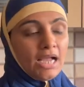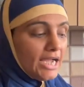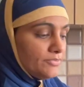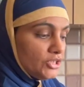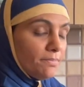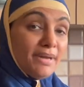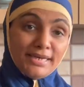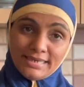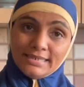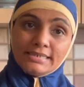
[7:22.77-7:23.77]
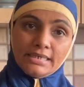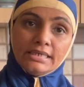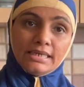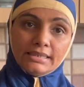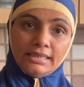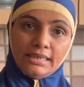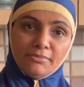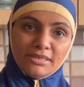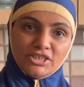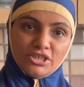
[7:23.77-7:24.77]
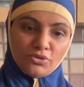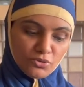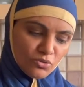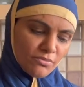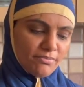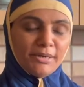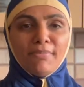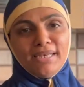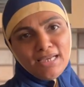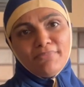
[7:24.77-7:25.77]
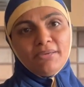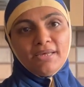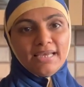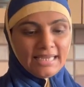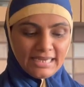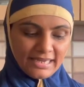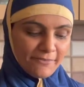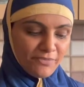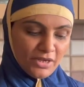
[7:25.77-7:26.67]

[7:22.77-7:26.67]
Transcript: आप जब मैरिनेट करने रखते हैं मच्छी को तो बट मैंने अभी बनाया है